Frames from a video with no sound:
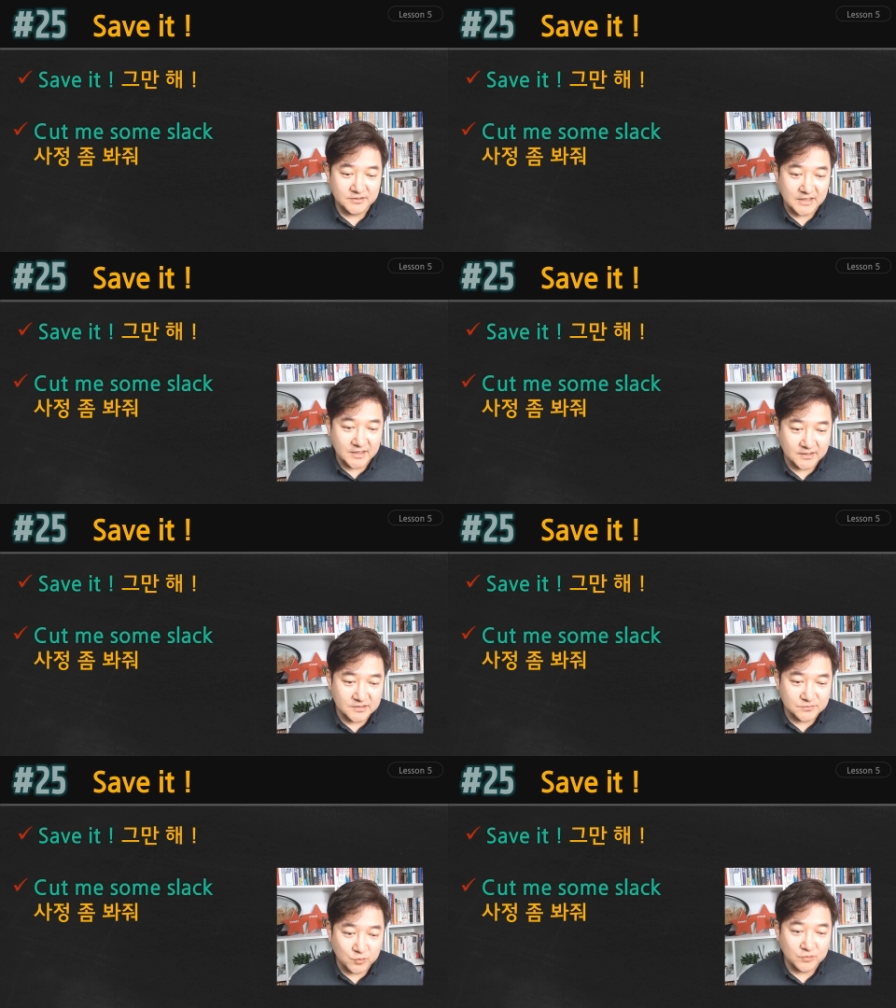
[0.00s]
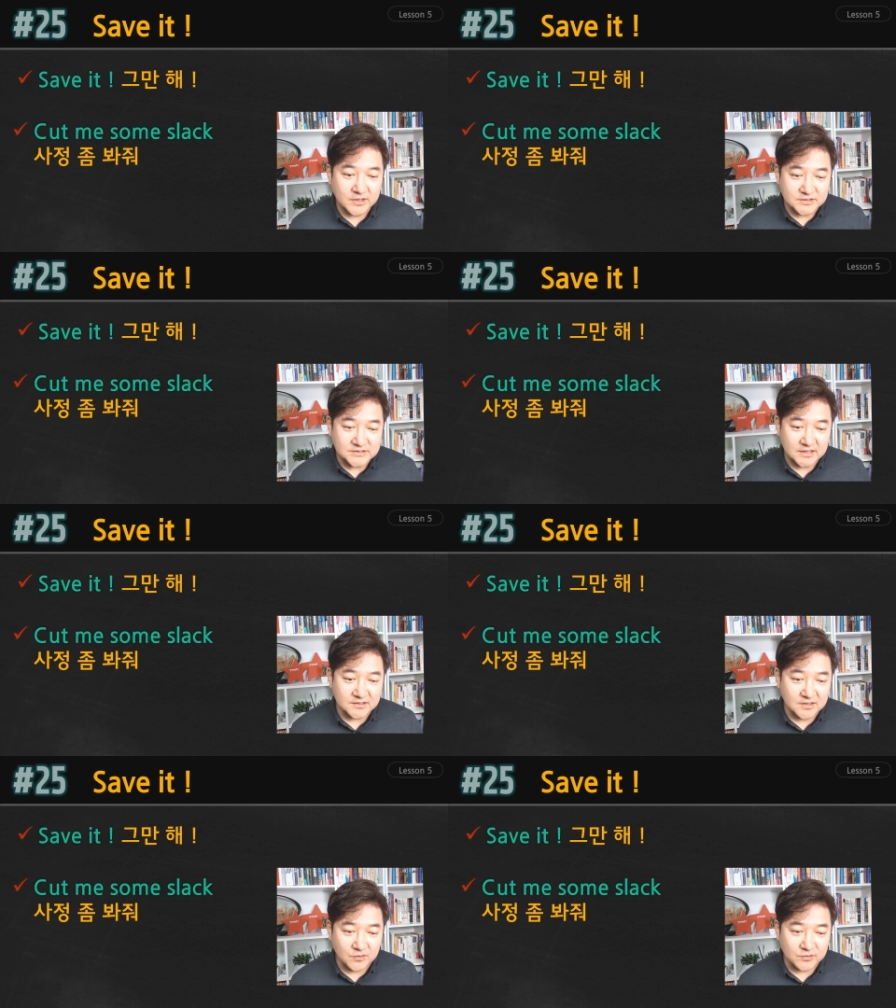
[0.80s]
나에게 뭔가를
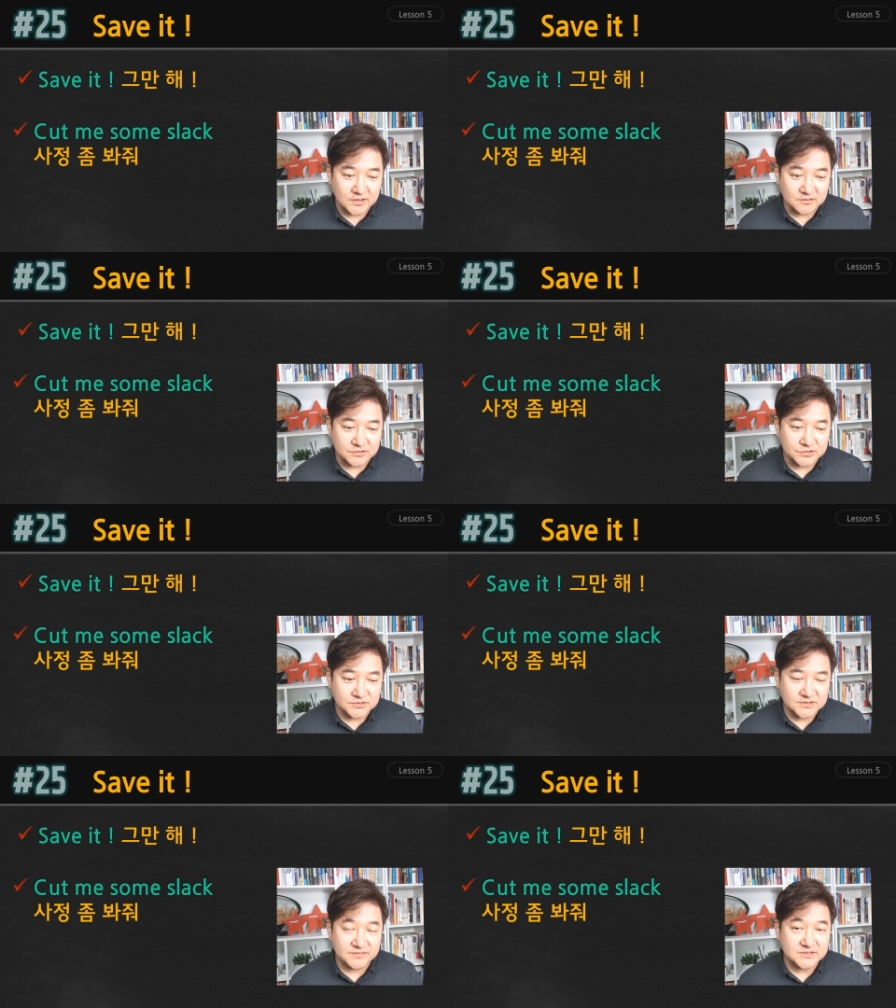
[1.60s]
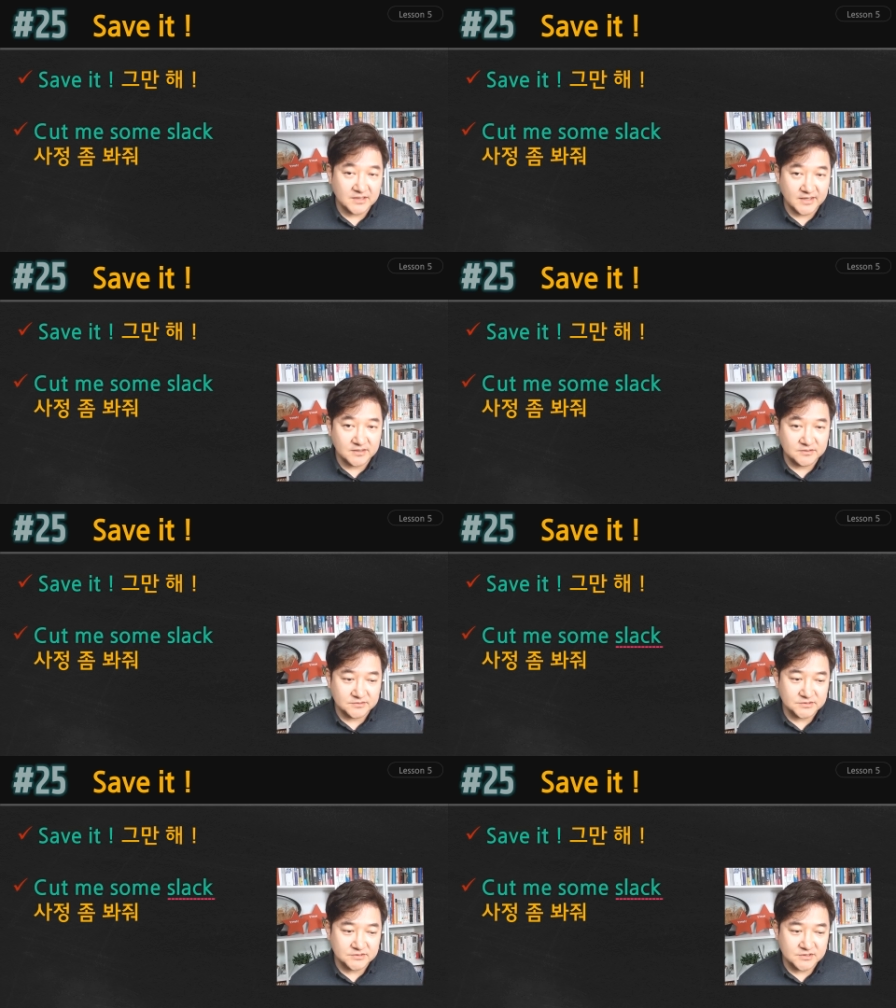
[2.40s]
잘라다오라는 거죠. some slack
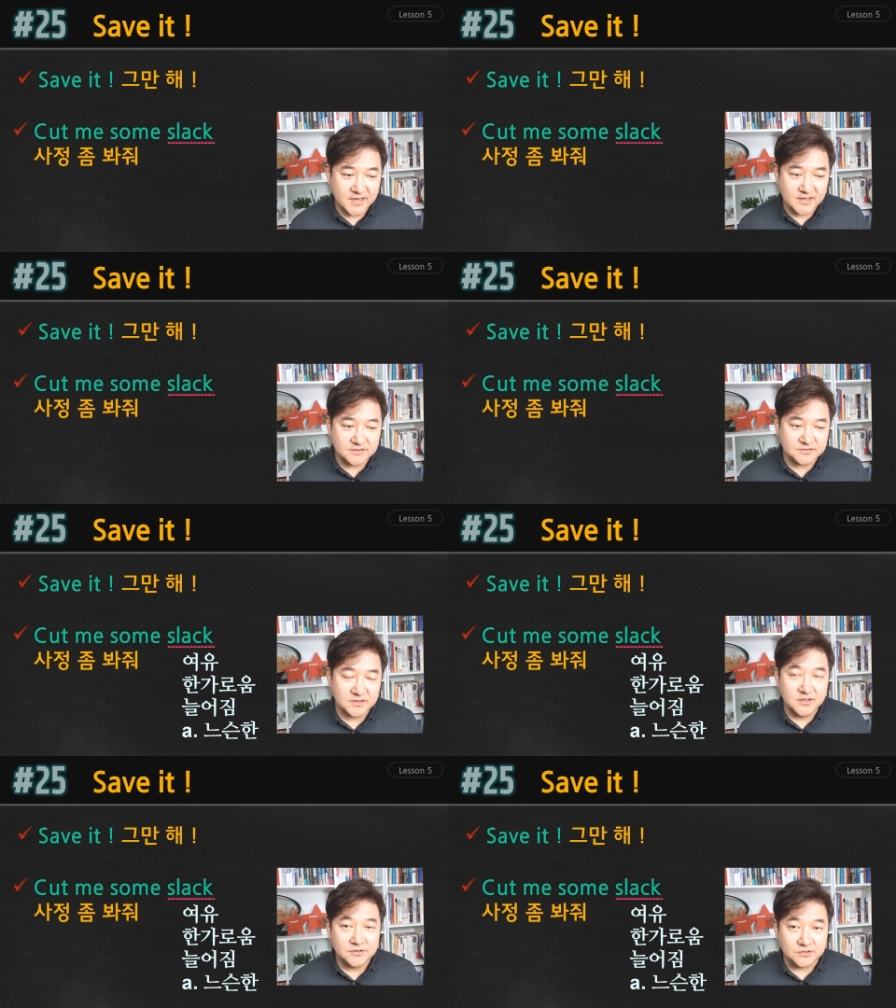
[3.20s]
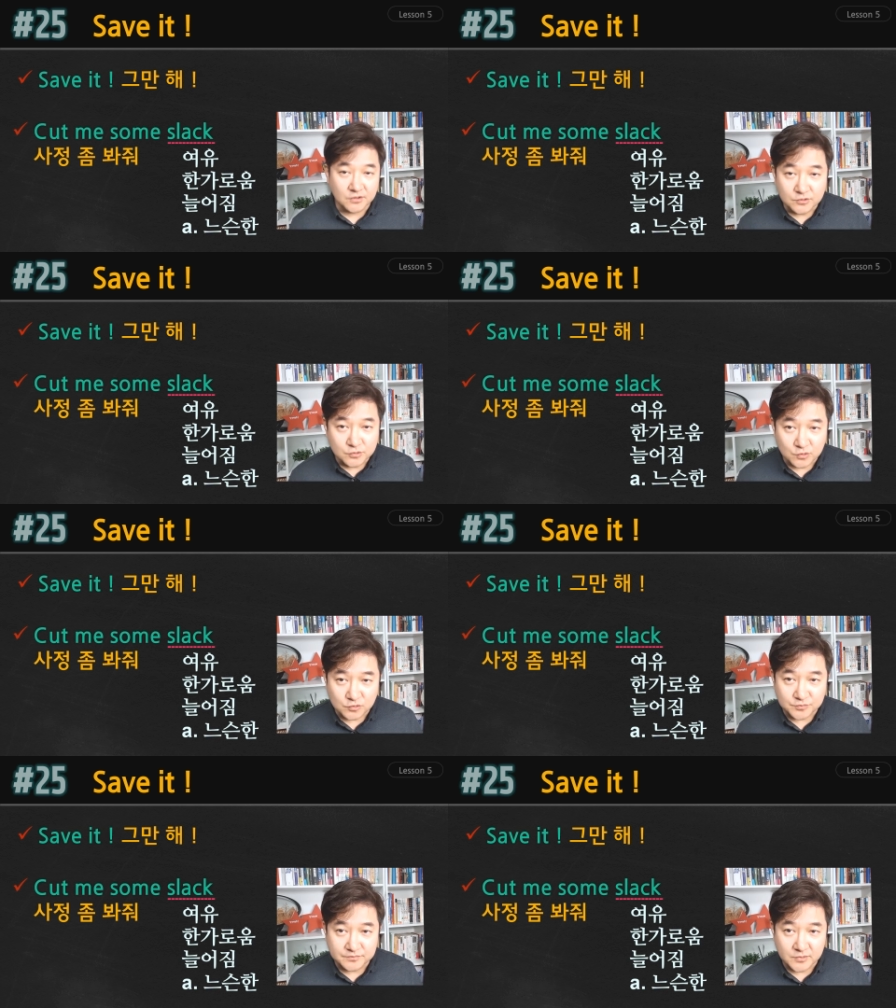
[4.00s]
슬랙은
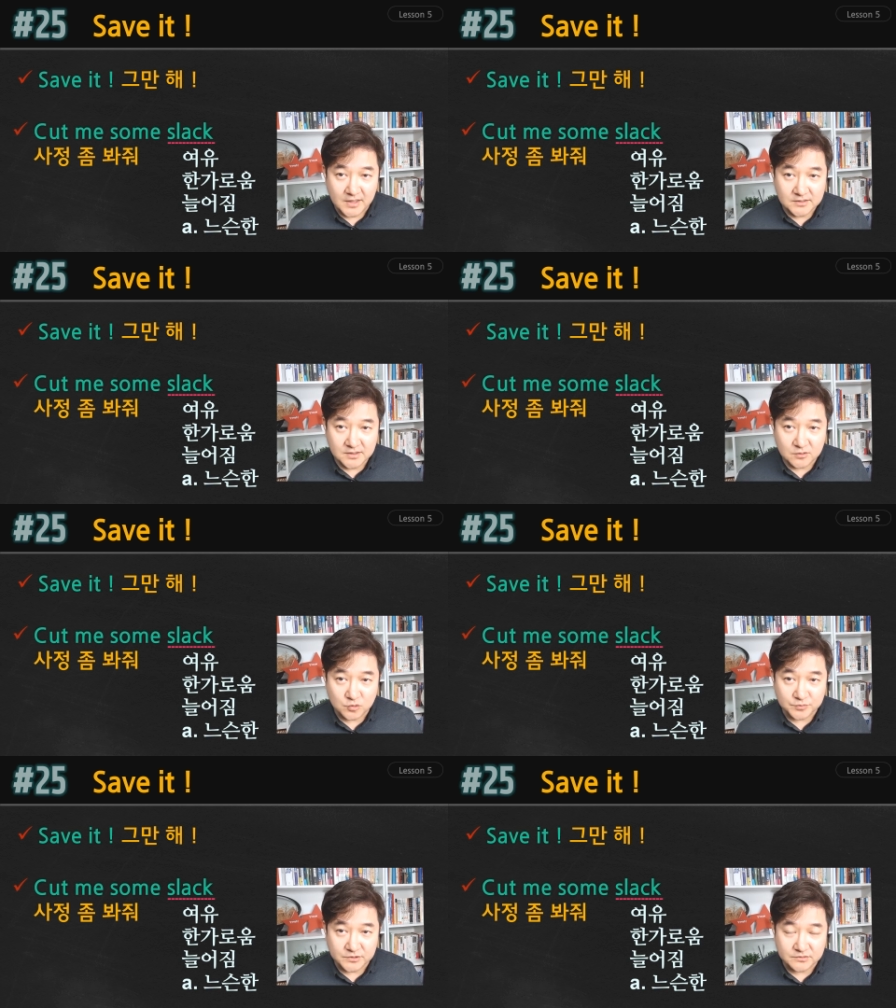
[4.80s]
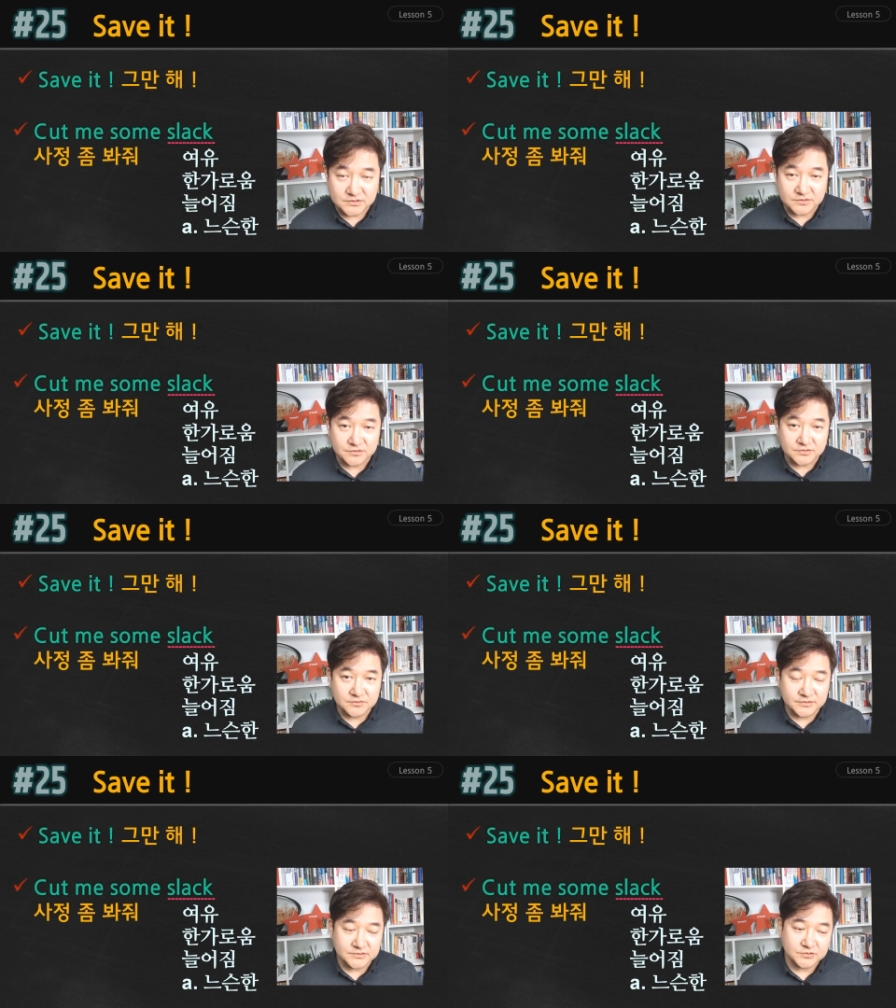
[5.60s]
여유로움, 뭐 한가로움 이런 뜻이거든요.
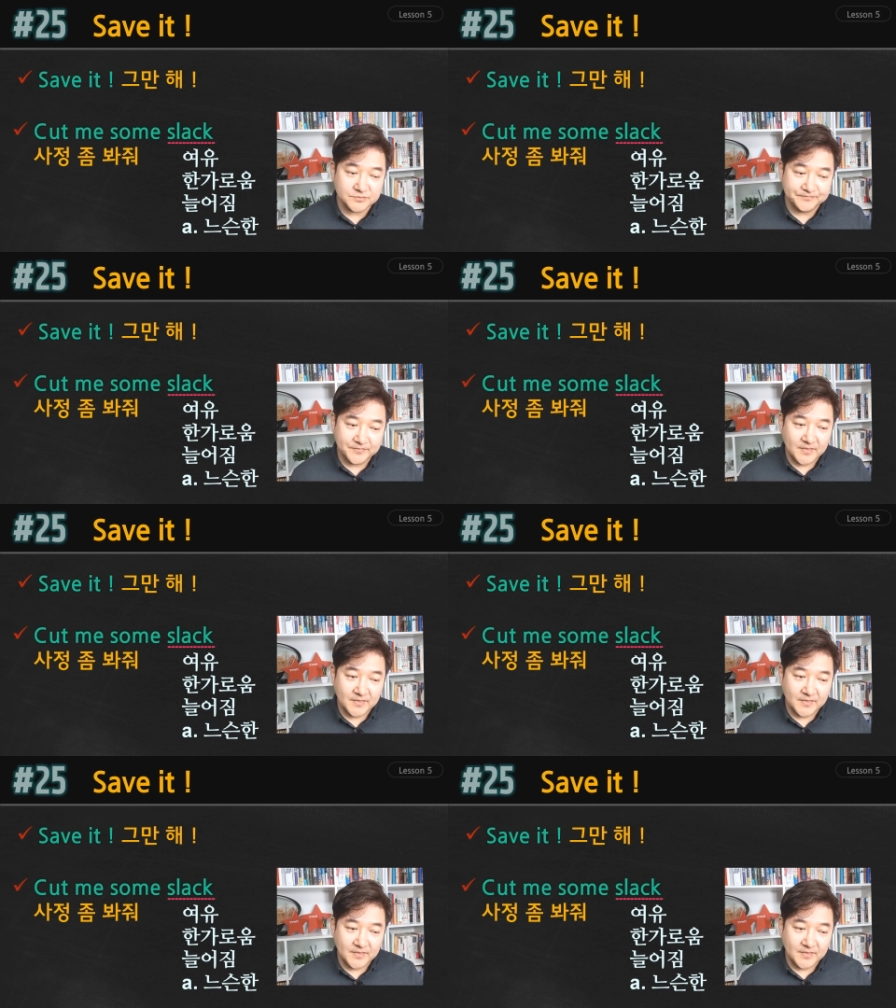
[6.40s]
그래서 좀